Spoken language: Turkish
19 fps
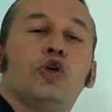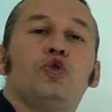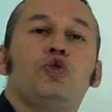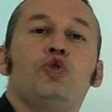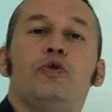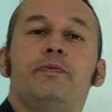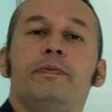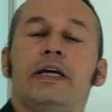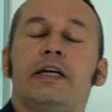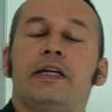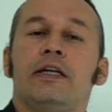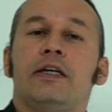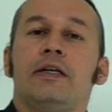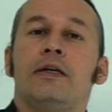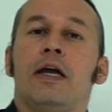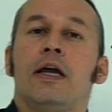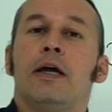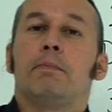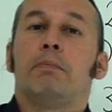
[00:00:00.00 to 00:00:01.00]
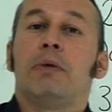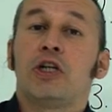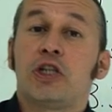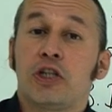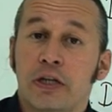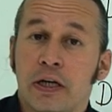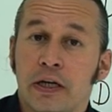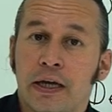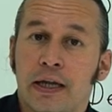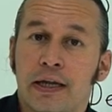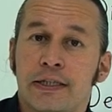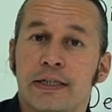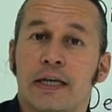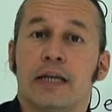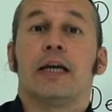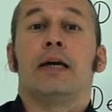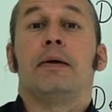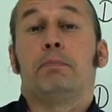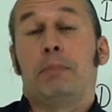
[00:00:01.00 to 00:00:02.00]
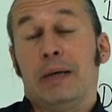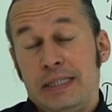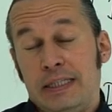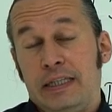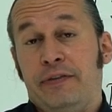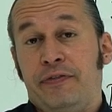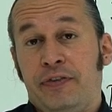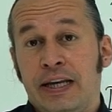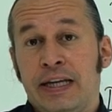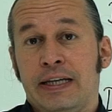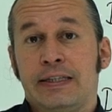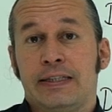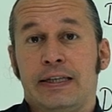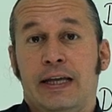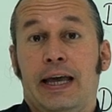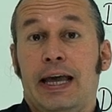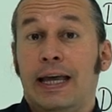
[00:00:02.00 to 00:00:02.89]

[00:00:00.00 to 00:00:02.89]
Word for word: Cümlenin başına gelecek pasiflikse,